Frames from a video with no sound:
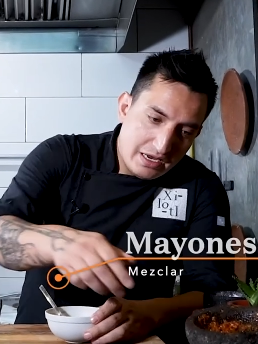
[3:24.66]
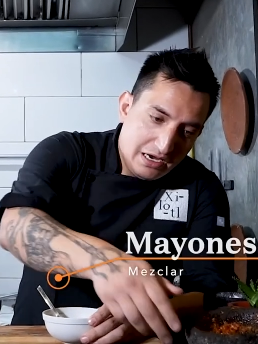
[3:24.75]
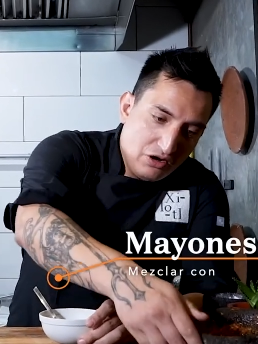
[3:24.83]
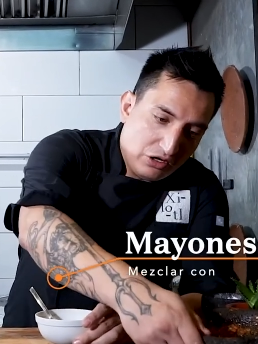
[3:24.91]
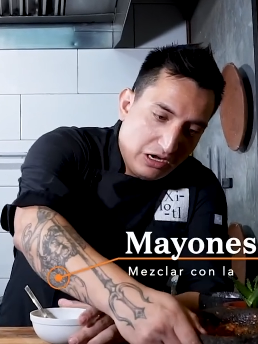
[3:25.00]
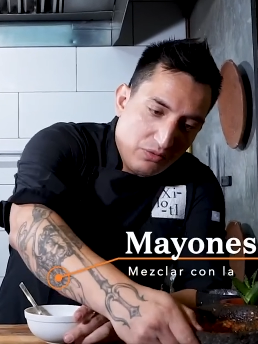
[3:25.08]
Y
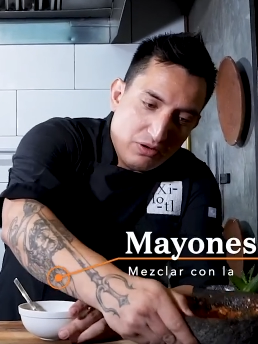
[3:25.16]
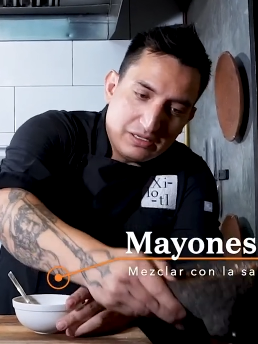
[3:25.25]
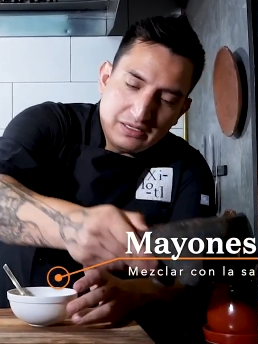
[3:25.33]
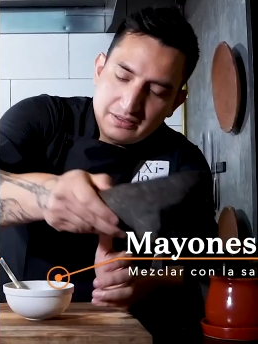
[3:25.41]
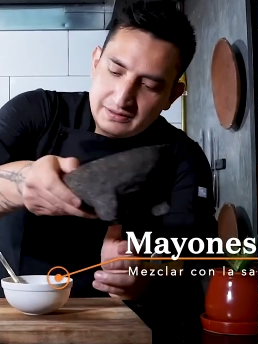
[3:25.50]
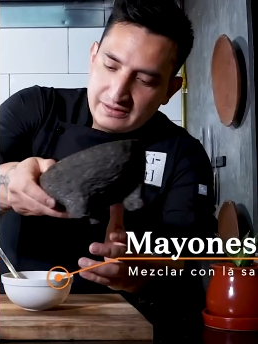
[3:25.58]
lo que le voy a
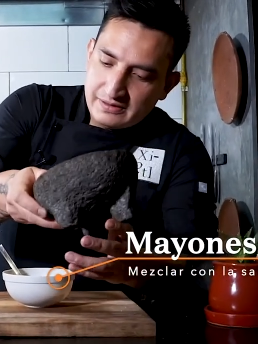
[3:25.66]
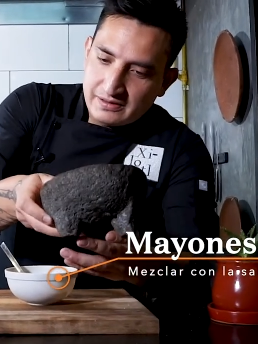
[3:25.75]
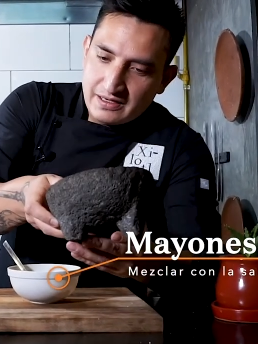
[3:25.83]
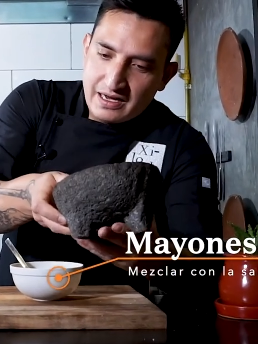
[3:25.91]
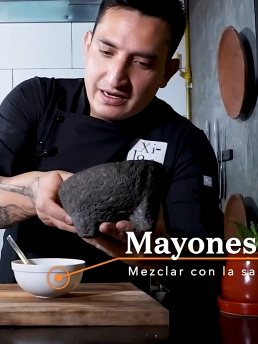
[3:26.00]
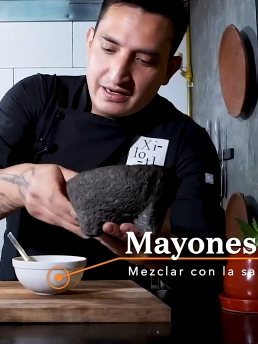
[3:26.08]
hacer
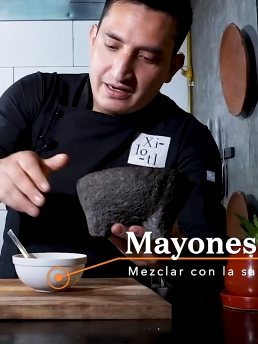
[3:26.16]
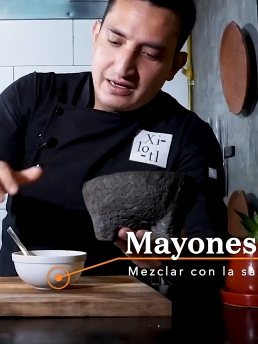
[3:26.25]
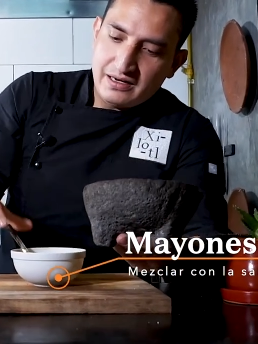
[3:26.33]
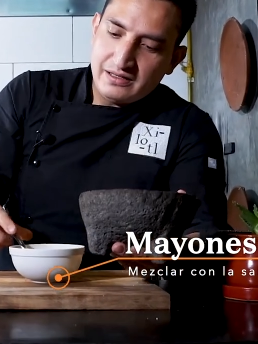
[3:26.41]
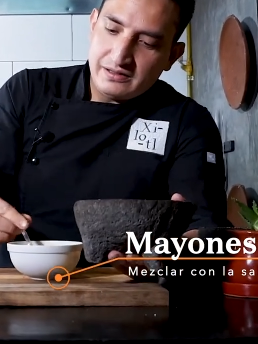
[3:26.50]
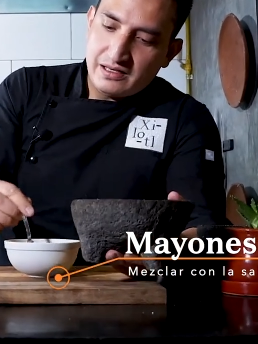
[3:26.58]
es
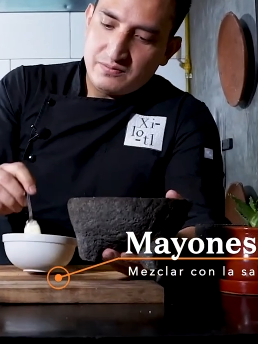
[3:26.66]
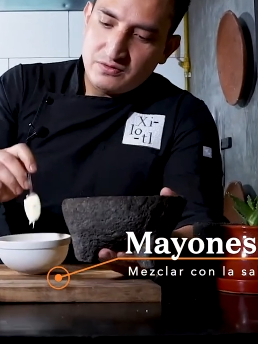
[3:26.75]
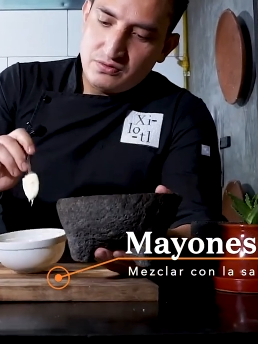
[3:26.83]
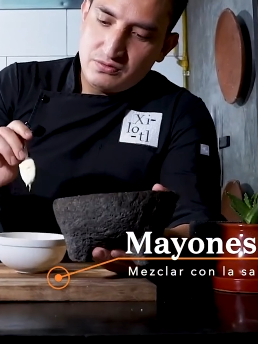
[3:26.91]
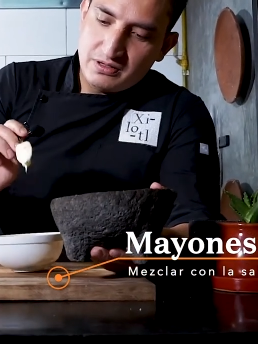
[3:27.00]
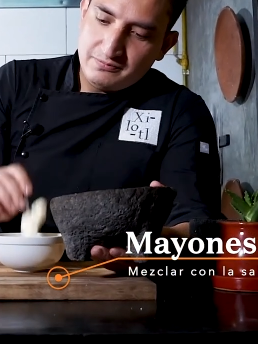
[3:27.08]
agregarle esta
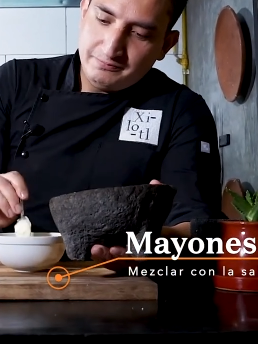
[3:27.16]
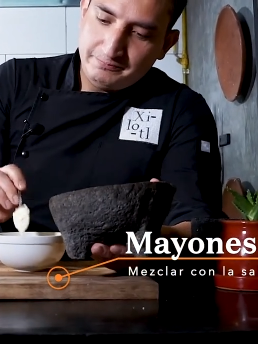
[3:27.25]
hermosura.